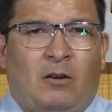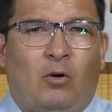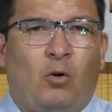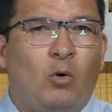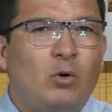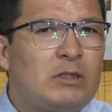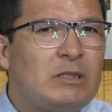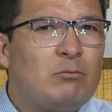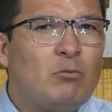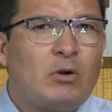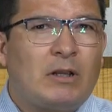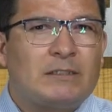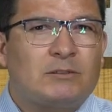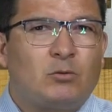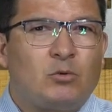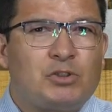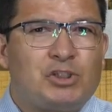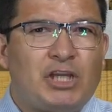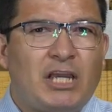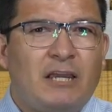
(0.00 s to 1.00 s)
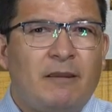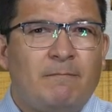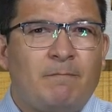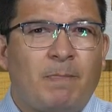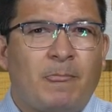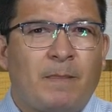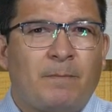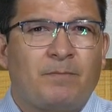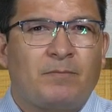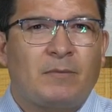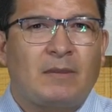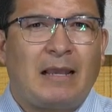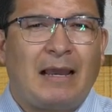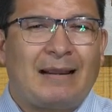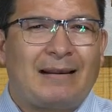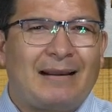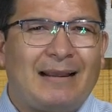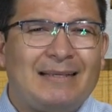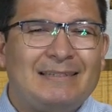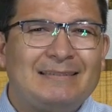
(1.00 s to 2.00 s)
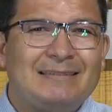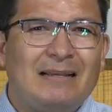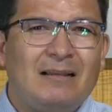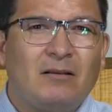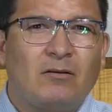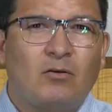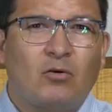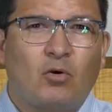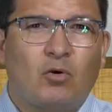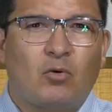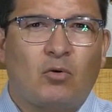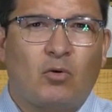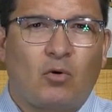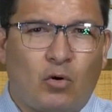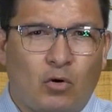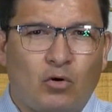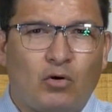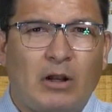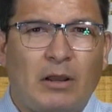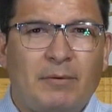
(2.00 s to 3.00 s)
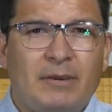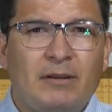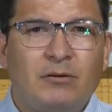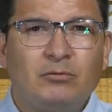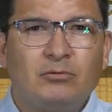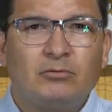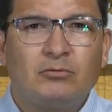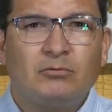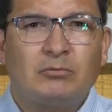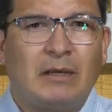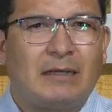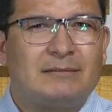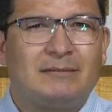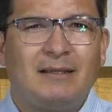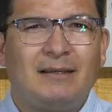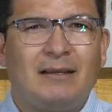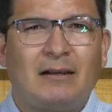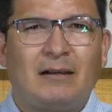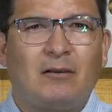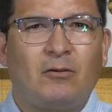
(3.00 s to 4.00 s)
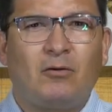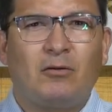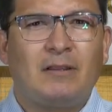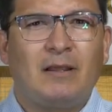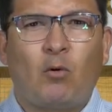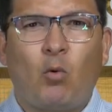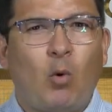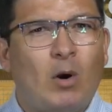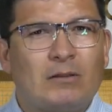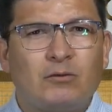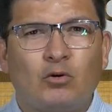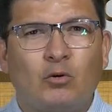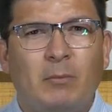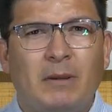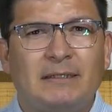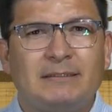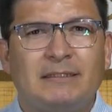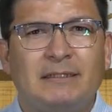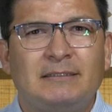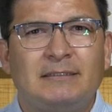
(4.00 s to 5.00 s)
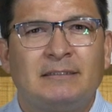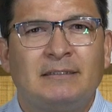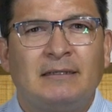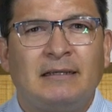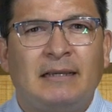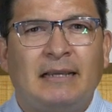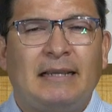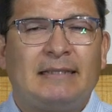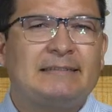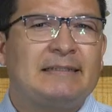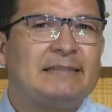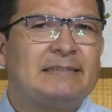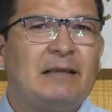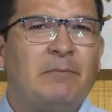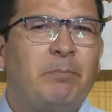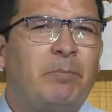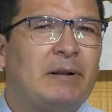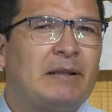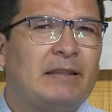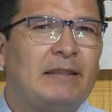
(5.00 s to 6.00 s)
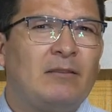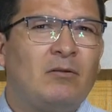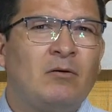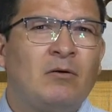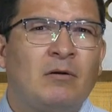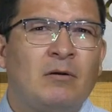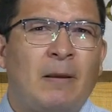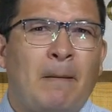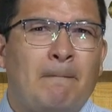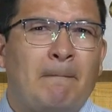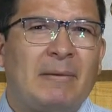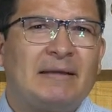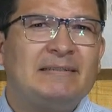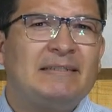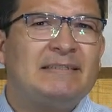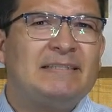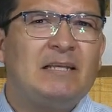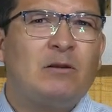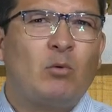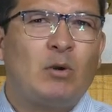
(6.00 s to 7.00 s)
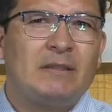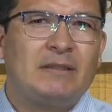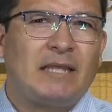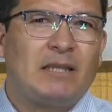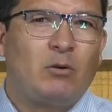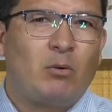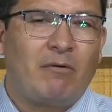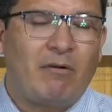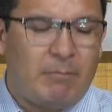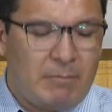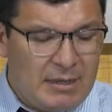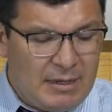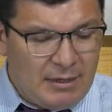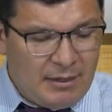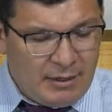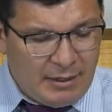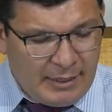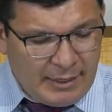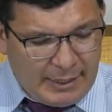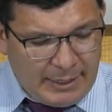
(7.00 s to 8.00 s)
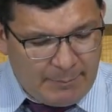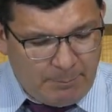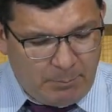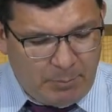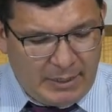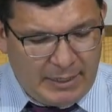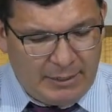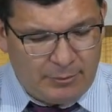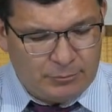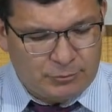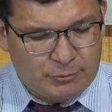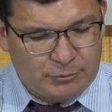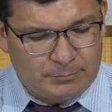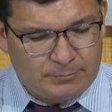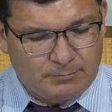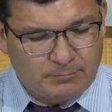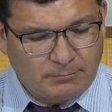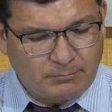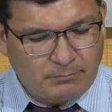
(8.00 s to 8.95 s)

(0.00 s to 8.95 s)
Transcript: Lo último que escuché a raíz del coronavirus, hace alrededor de cuatro meses, es que se han perdido más de 59 mil empleos